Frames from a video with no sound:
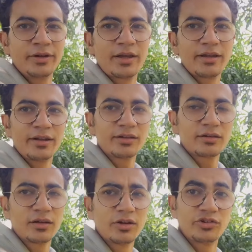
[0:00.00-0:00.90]
كائنات
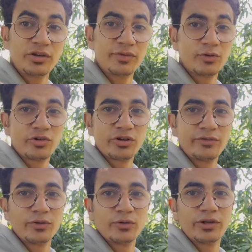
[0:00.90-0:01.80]
لطيفة
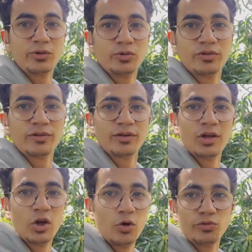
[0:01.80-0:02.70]
وظريفة وكيوت
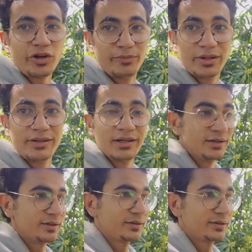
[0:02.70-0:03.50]
ومش هتبهدلك